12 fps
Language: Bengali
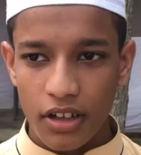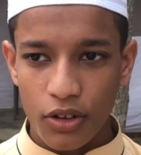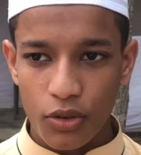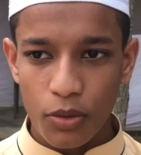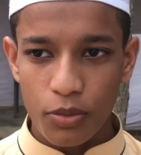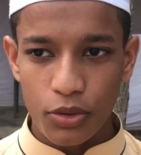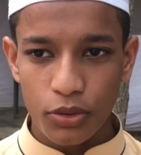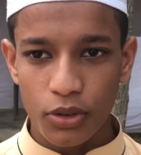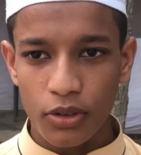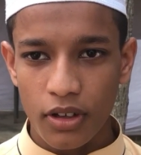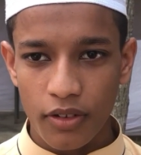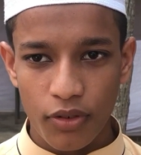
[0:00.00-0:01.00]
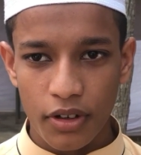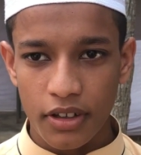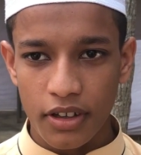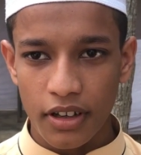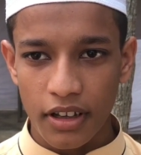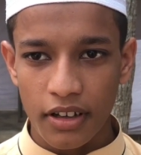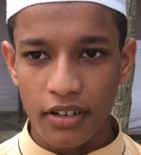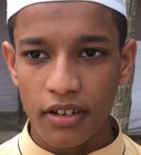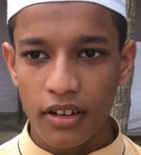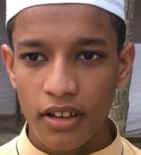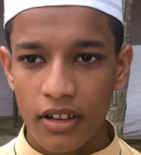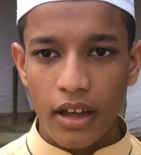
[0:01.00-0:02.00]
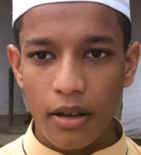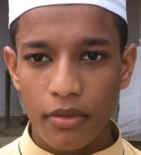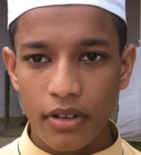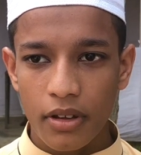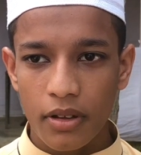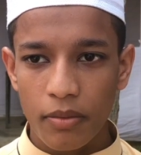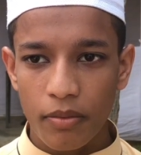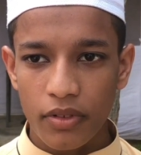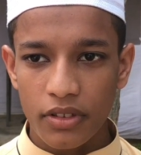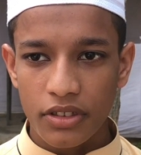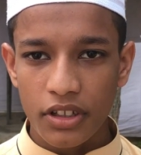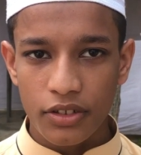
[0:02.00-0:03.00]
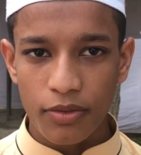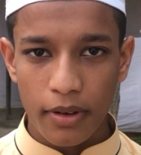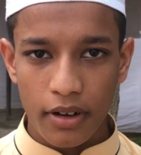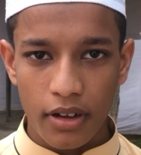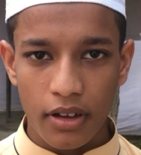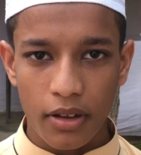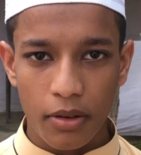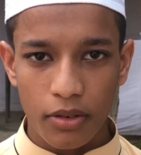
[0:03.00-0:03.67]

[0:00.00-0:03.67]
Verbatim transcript: তারা খুব সুন্দর করে পরীক্ষা নেন আমি তিরিশ পাড়ায়